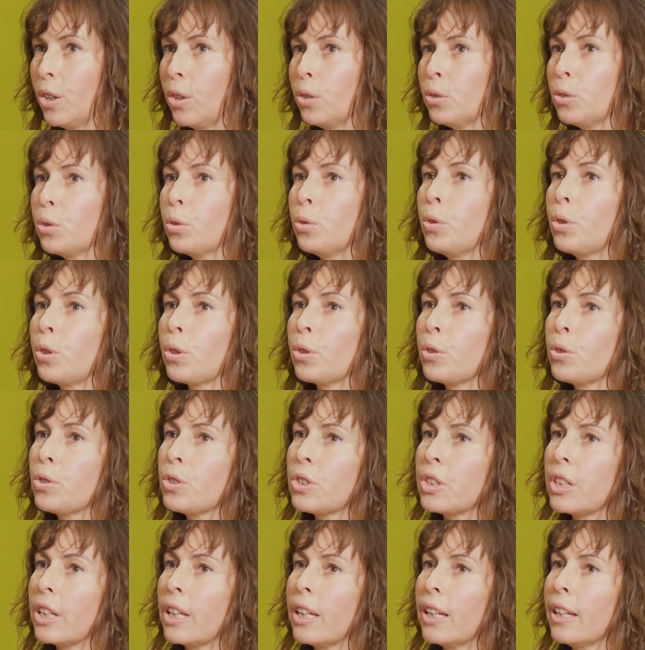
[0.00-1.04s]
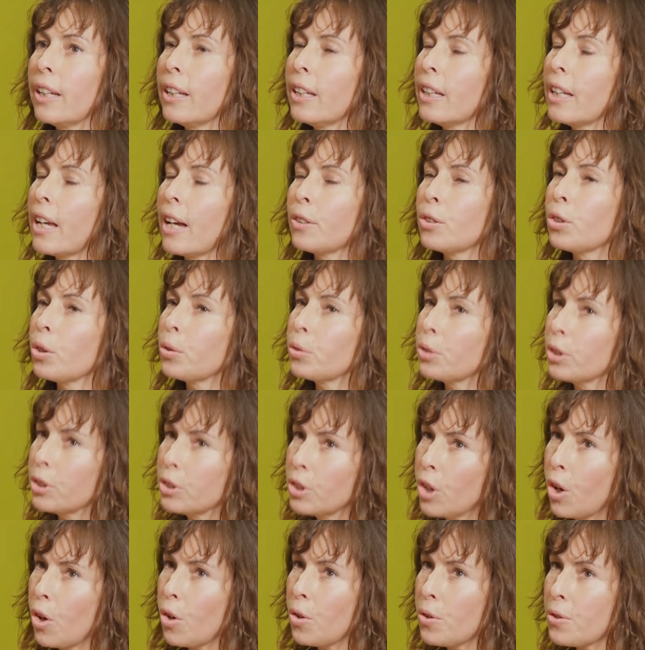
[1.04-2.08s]
Donc euh, c'est il y a un temps de
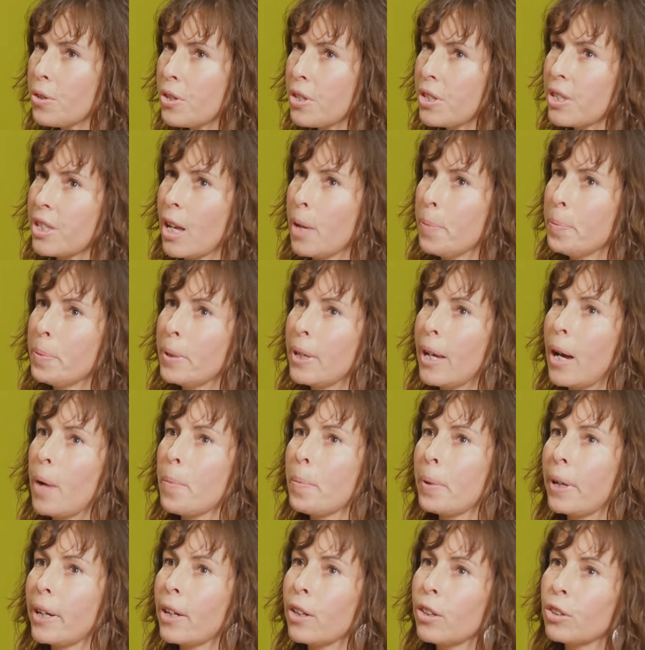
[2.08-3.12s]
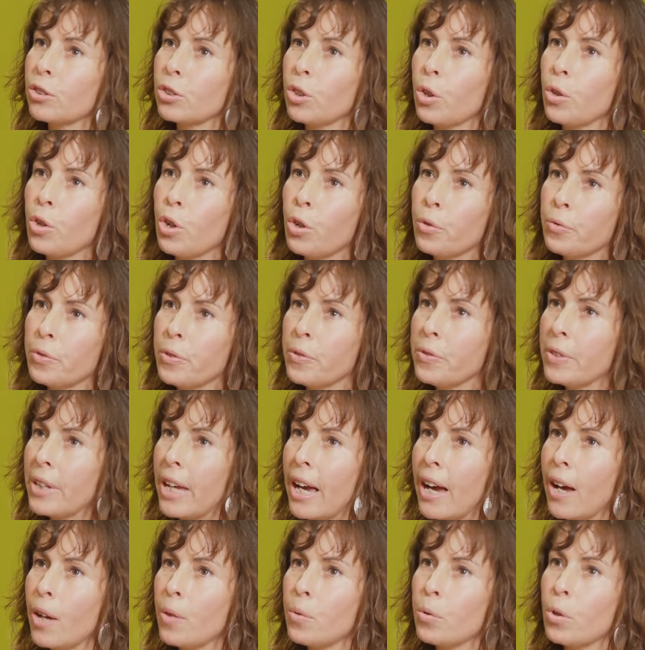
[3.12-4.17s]
danse et puis après il y a un temps
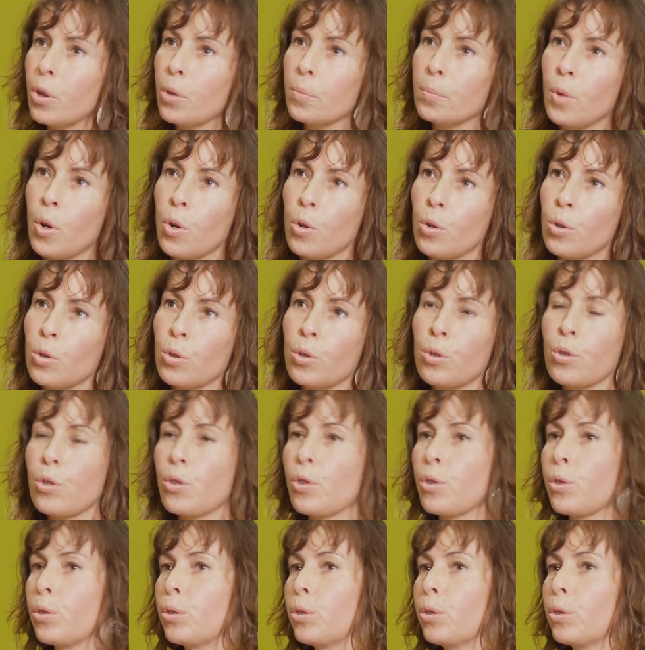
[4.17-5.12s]
convivial où on mange.